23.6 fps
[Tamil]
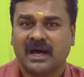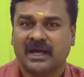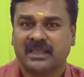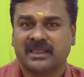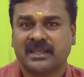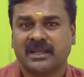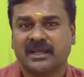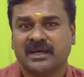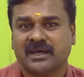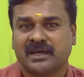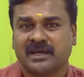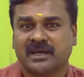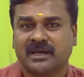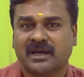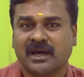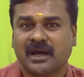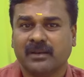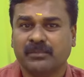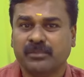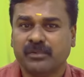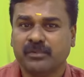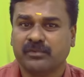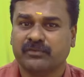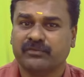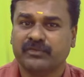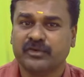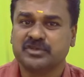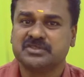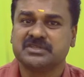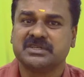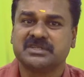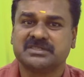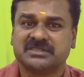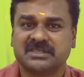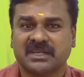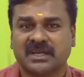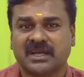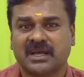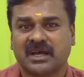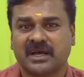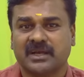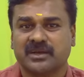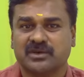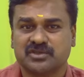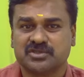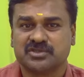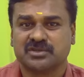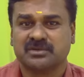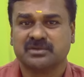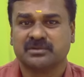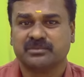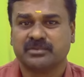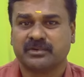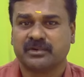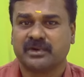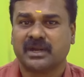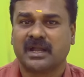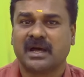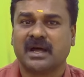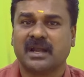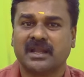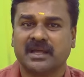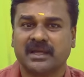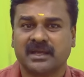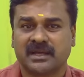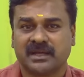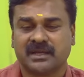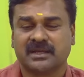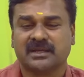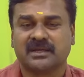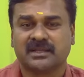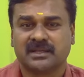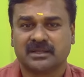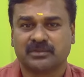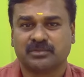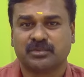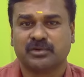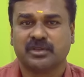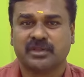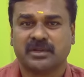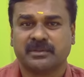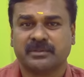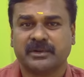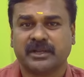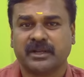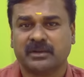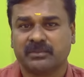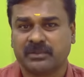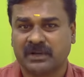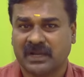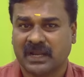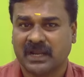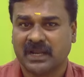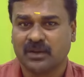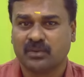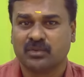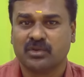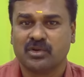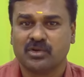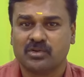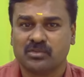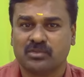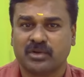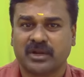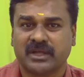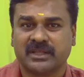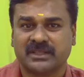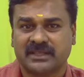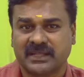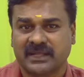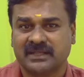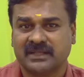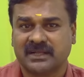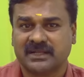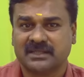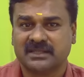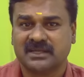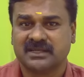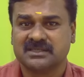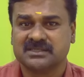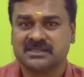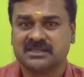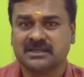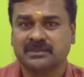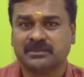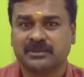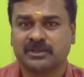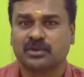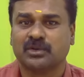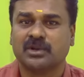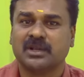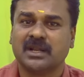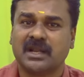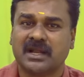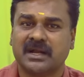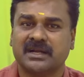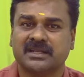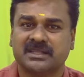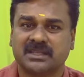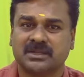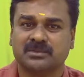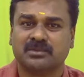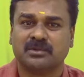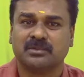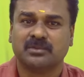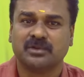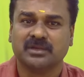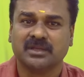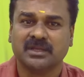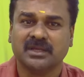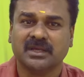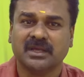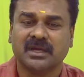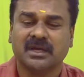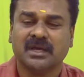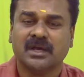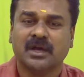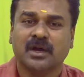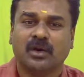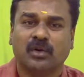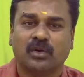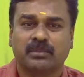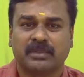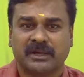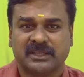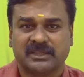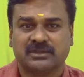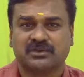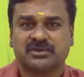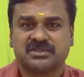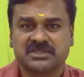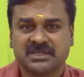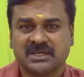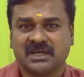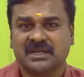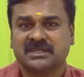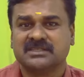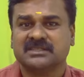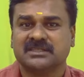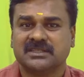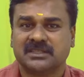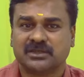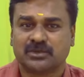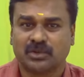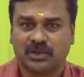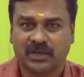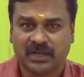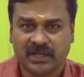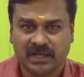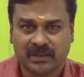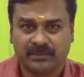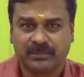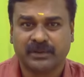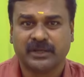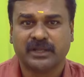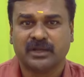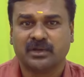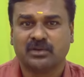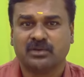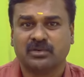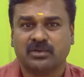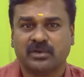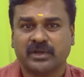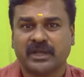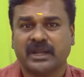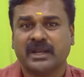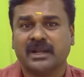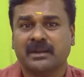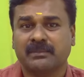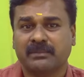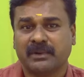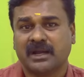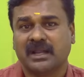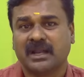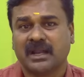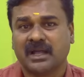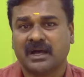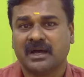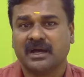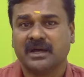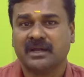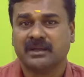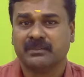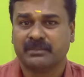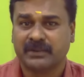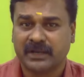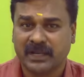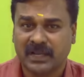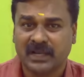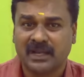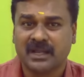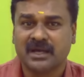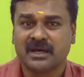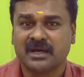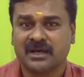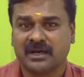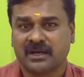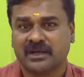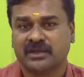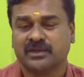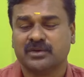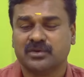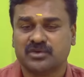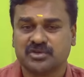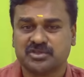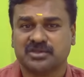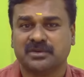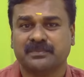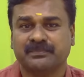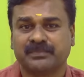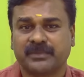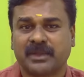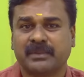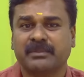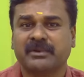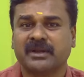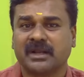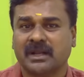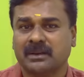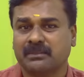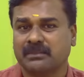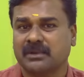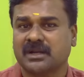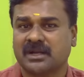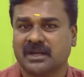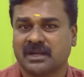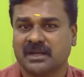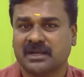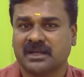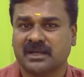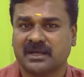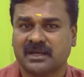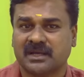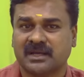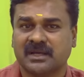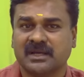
அதில் அப்போது ஃபியூச்சரிஸ்டிக்காக யோசிச்சோம் இப்போ நாளைய பொழுது எப்படி இருக்கும் நல்ல உணவு முறை தேர்ந்தெடுத்தாச்சு அப்போ தொழிலாக எடுத்துகிட்டு போகும்போது ஒரு பத்து வருஷம் கழித்து இந்த தொழில் எப்படி இருக்கும் என்ன பண்ணலாம் இப்படியெல்லாம் யோசித்தோம் அப்போ நண்பர்கள்ட்ட